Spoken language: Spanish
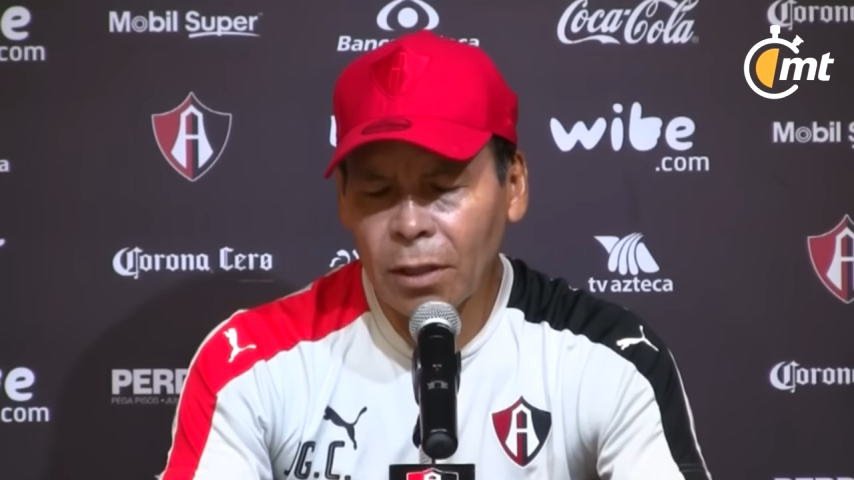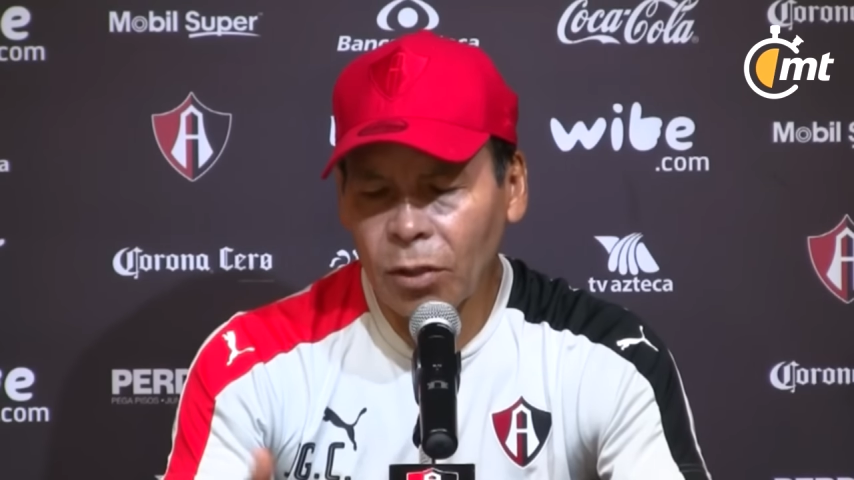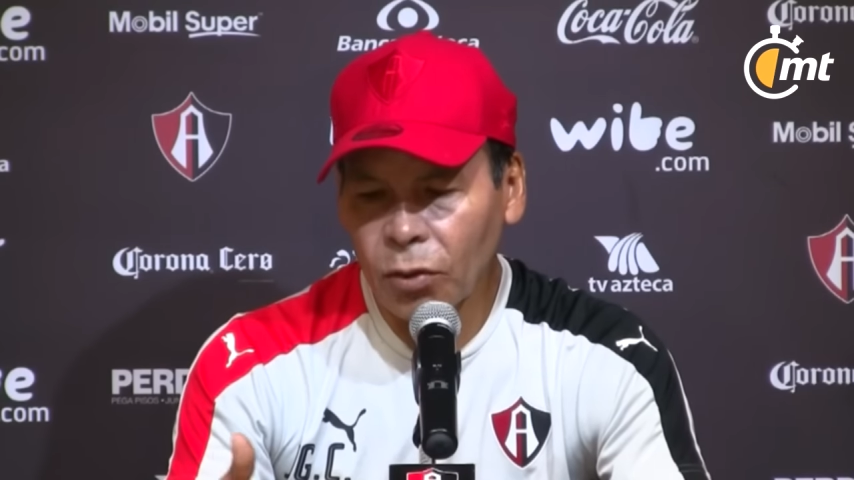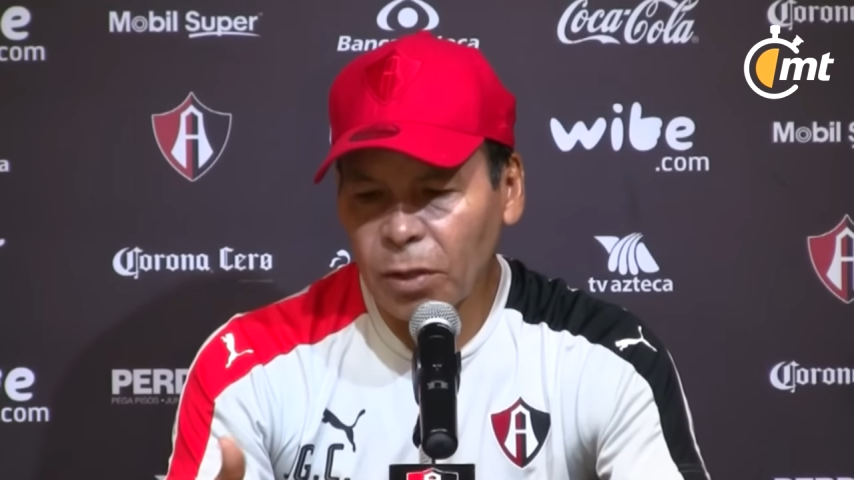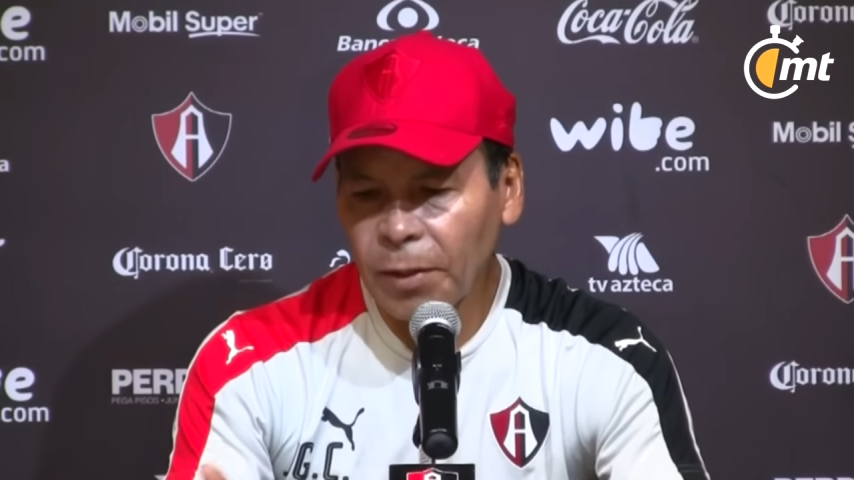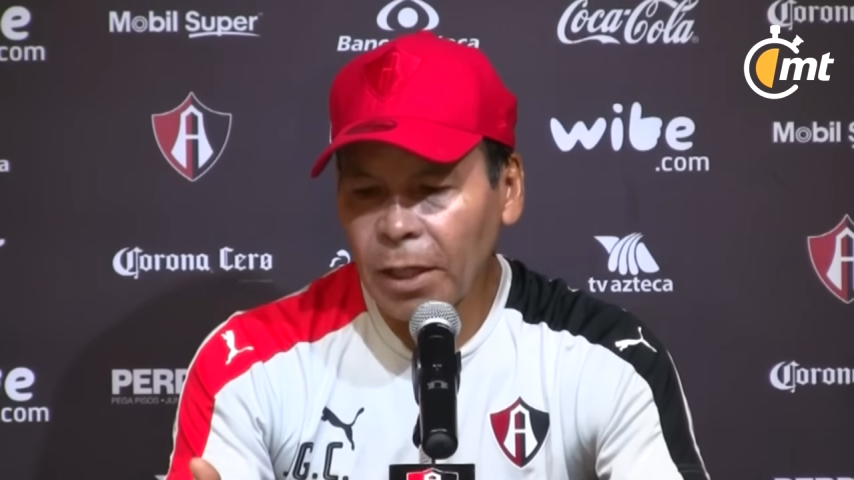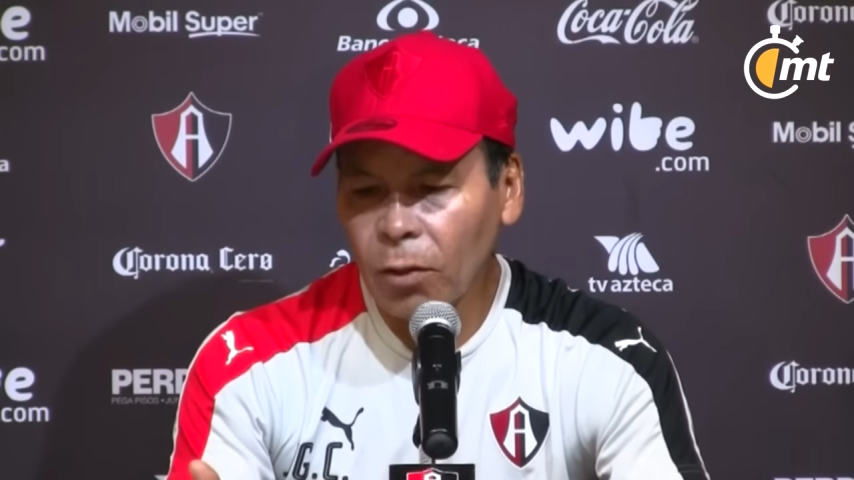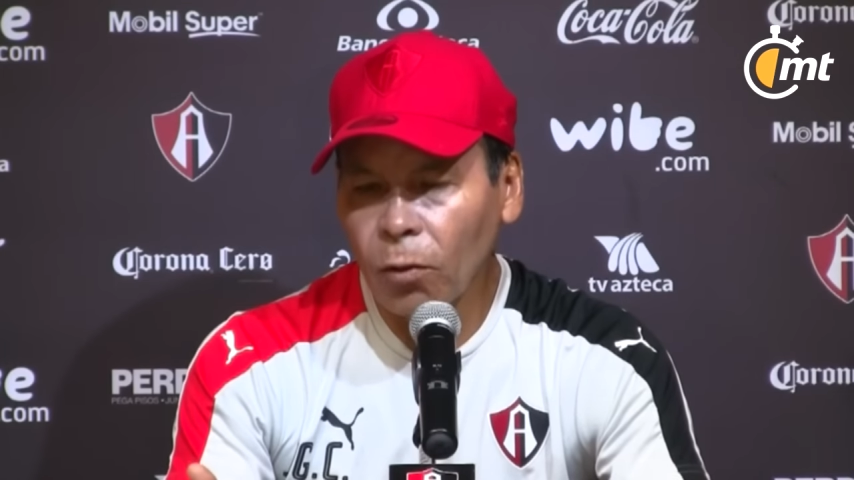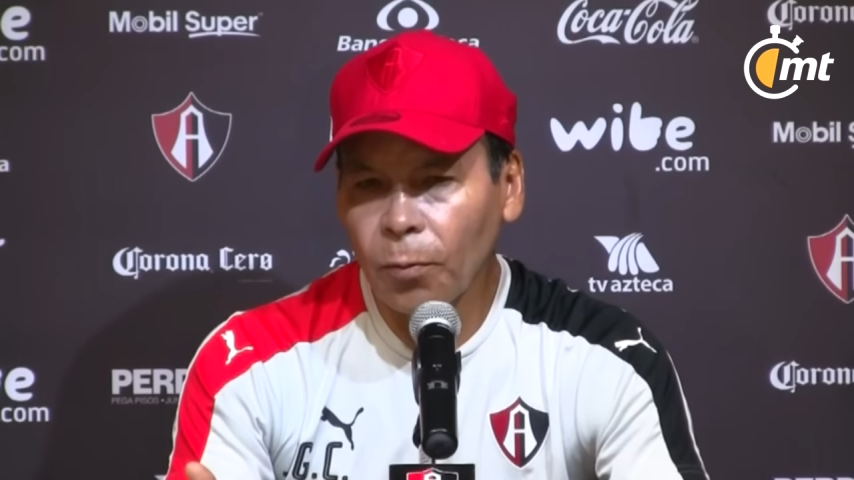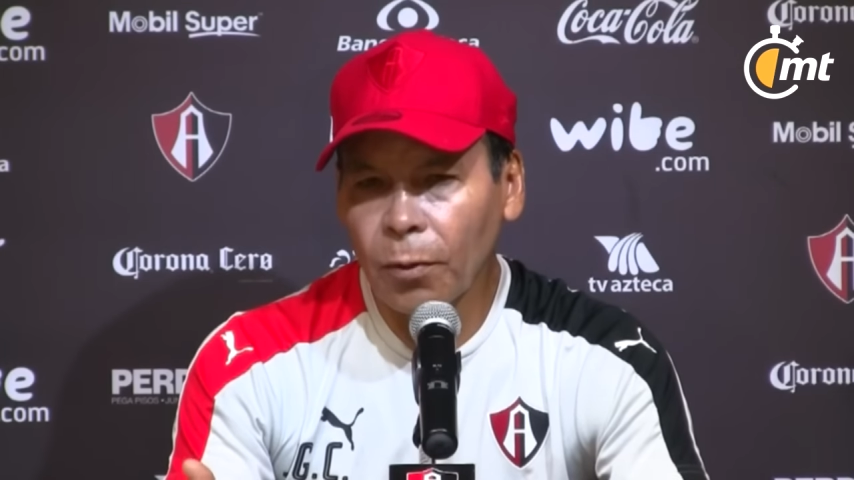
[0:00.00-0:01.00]
ni nos divide
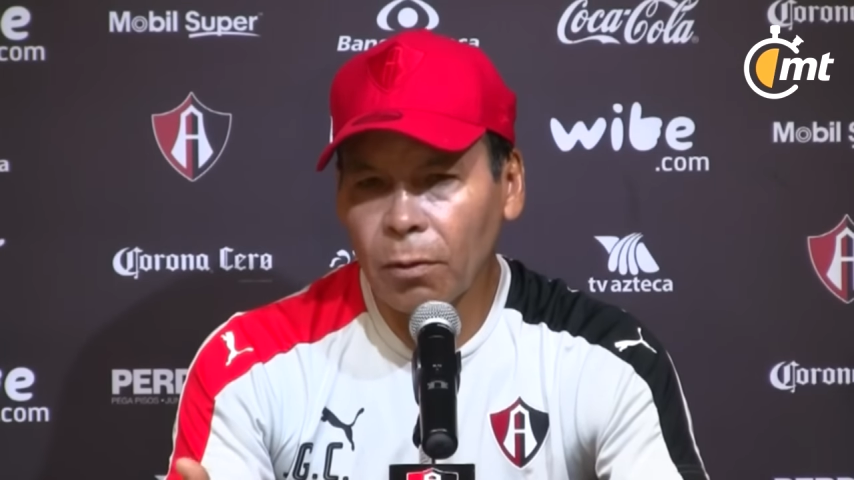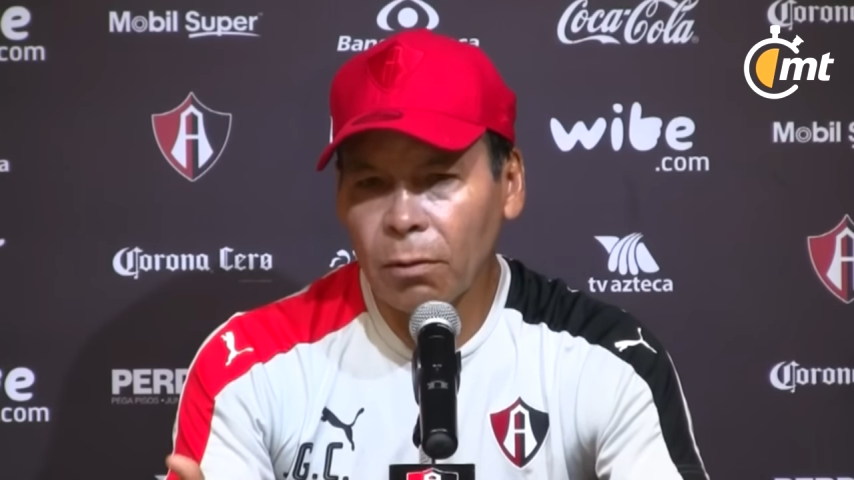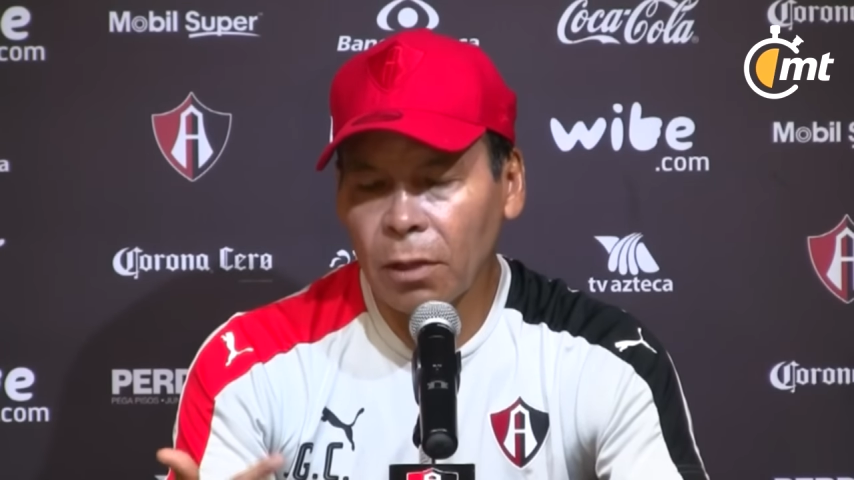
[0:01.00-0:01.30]
el grupo,